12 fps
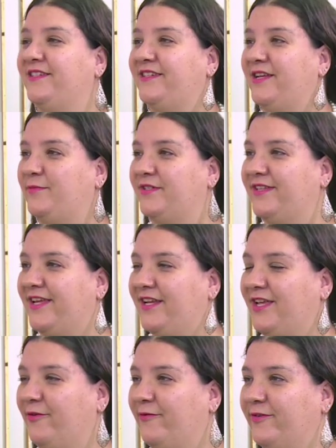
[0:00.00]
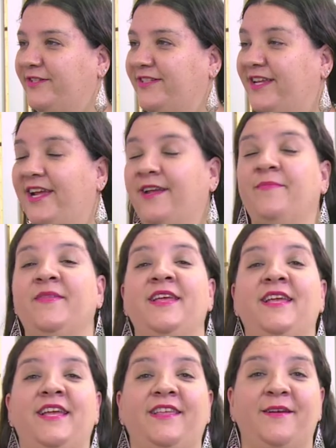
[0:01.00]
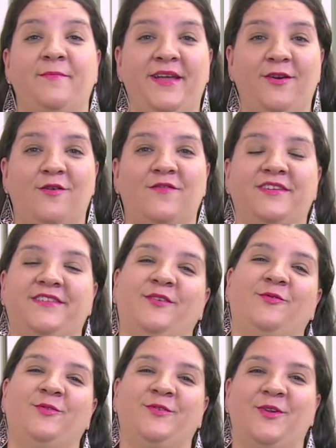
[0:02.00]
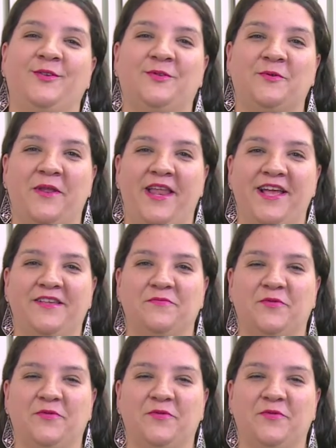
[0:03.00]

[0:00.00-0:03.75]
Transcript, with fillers: sempre estar aqui com você e também conversando com os nossos colegas